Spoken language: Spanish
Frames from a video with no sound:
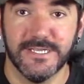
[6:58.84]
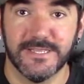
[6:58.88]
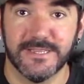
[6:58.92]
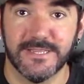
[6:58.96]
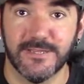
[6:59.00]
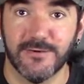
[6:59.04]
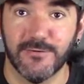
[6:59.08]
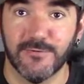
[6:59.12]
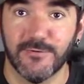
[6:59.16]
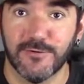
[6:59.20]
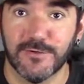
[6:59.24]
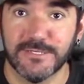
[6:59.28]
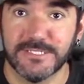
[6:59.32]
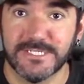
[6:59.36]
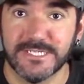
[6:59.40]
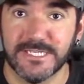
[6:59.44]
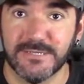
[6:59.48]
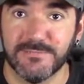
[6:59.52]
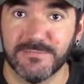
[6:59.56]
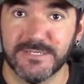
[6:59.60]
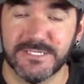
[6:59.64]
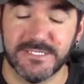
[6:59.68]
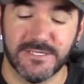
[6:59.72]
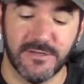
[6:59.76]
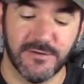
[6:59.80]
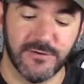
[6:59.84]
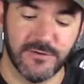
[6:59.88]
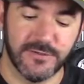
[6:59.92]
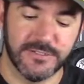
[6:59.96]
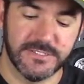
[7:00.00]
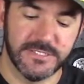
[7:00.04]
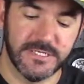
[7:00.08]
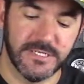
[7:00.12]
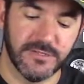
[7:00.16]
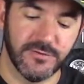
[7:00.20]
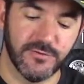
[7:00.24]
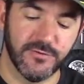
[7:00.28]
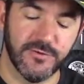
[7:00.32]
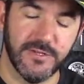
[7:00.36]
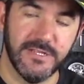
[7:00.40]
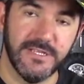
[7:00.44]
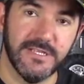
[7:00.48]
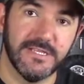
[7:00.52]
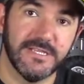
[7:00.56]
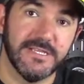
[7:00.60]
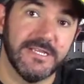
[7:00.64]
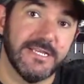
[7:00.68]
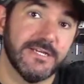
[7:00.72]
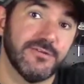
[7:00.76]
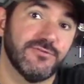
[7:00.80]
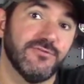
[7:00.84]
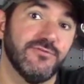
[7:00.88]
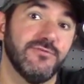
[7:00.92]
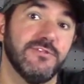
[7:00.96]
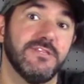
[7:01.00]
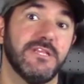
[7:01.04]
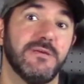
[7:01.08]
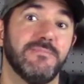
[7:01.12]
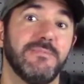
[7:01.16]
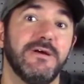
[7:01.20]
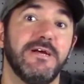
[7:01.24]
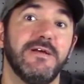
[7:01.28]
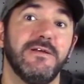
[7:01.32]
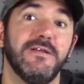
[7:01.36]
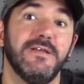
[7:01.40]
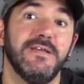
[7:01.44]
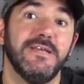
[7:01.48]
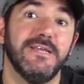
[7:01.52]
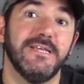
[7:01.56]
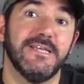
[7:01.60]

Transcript: de un coche de pista un coche de touring y es un tema